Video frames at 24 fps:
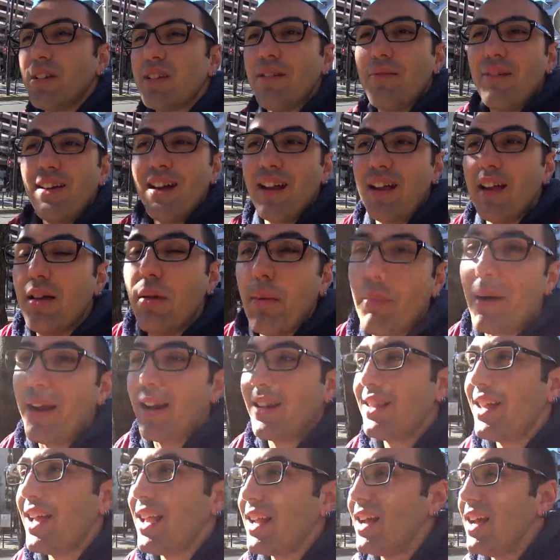se van a
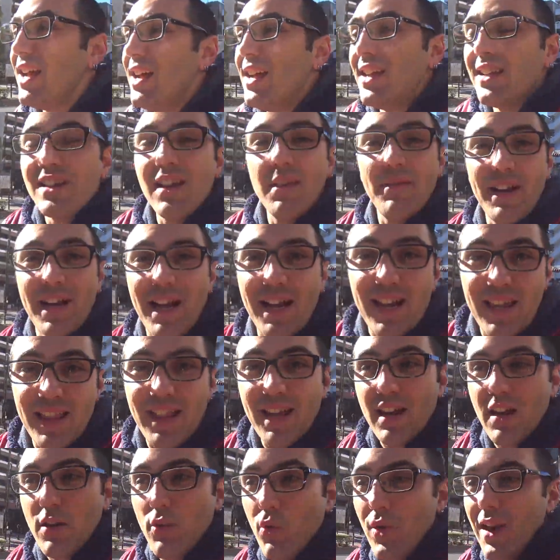apartar, se van a quedar
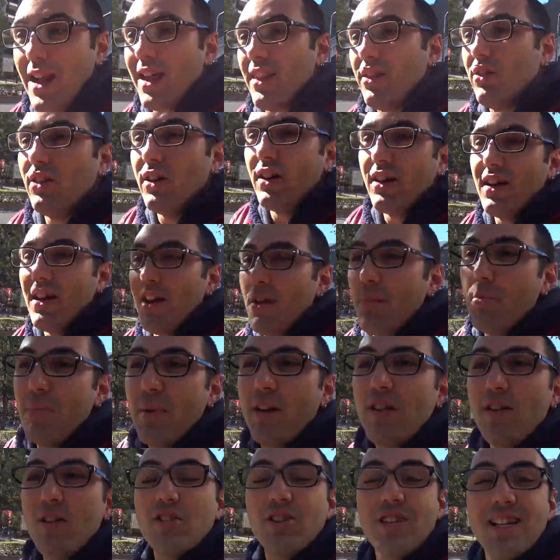en un lado.
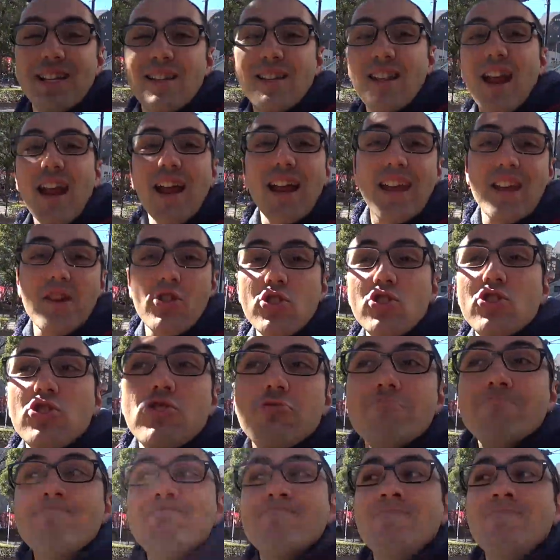Pero los extranjeros no.